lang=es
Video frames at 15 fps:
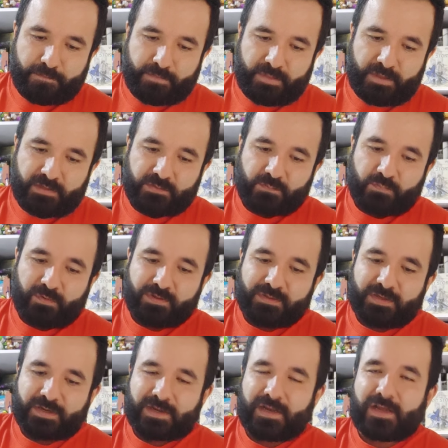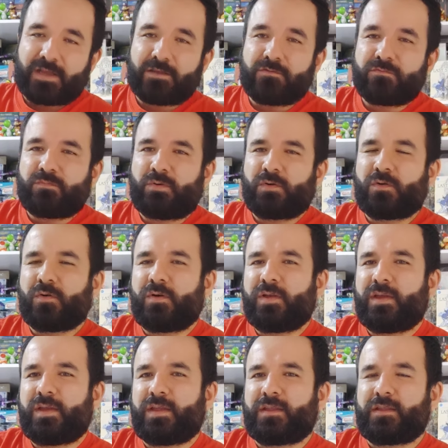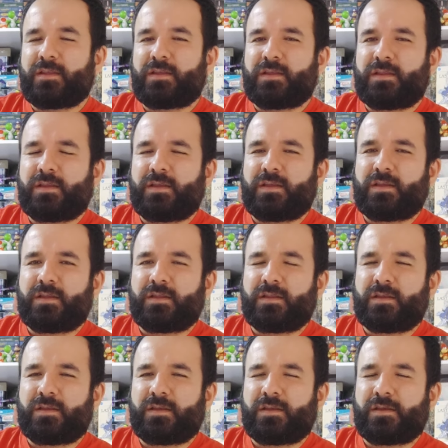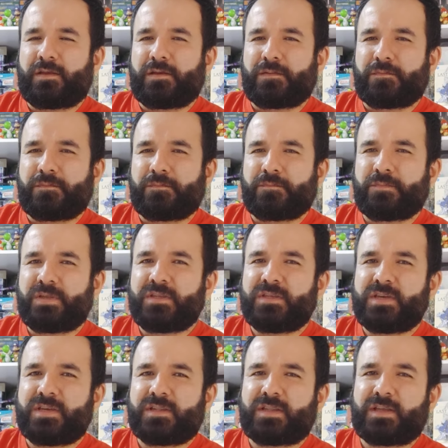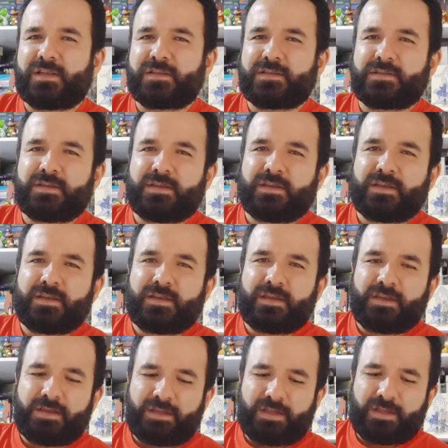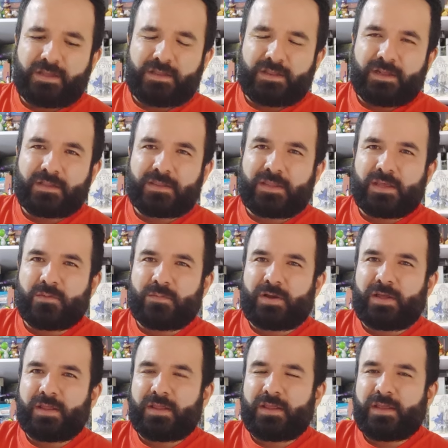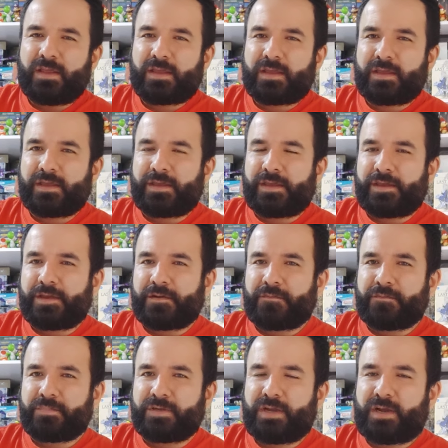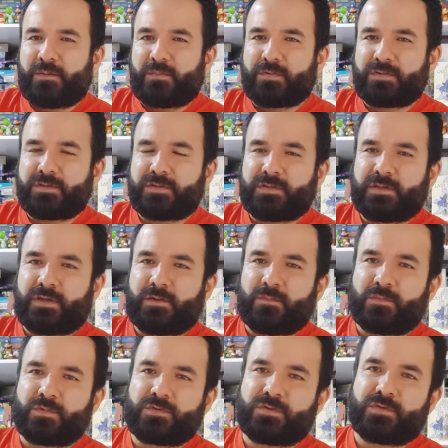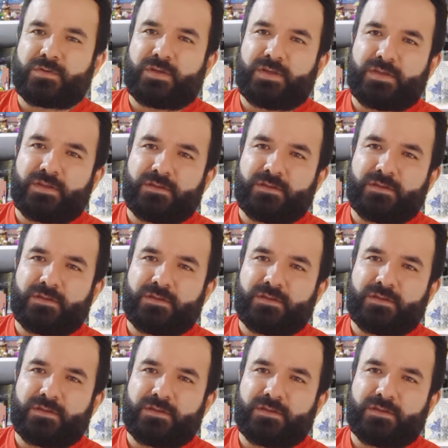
Después acá hay un poco de, de, viñetas en el tema de que ya pues digamos